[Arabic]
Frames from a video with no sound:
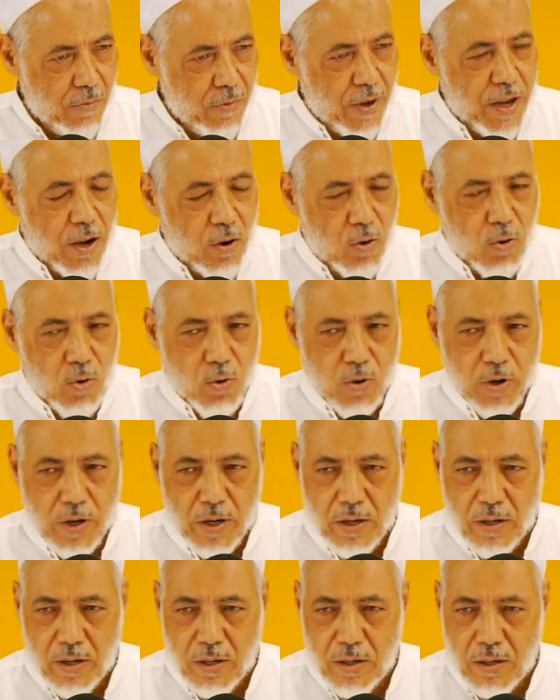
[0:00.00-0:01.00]

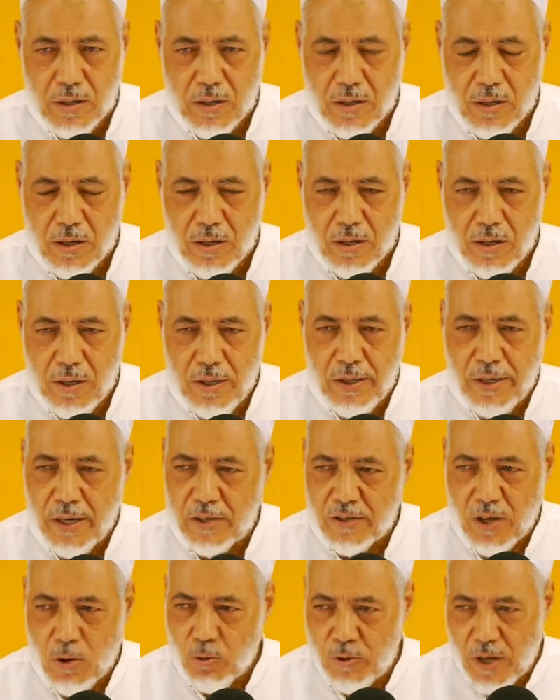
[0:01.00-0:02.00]
فيقول
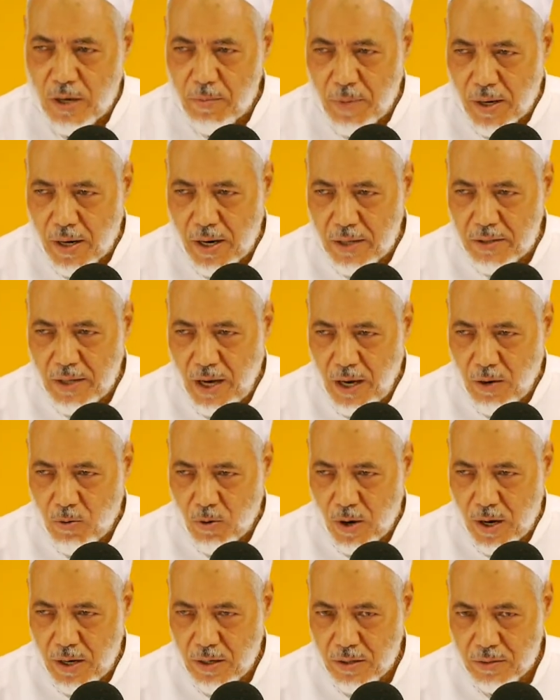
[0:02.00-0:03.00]
إن صوت المرأة
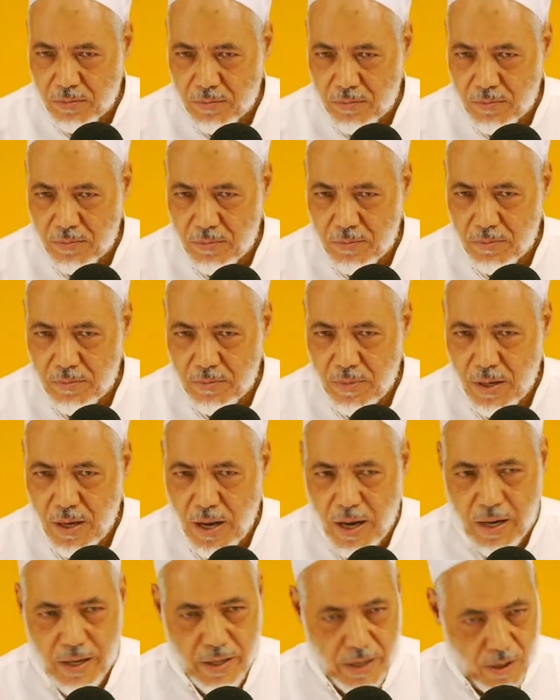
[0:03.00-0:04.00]
عورة
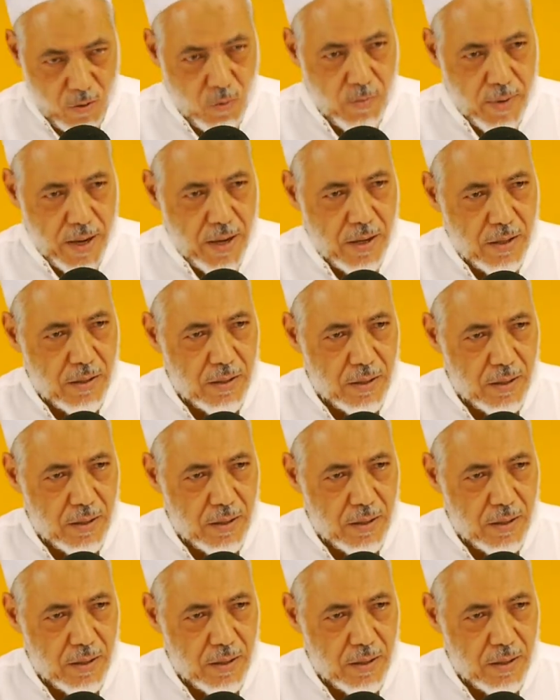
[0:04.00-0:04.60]
اليوم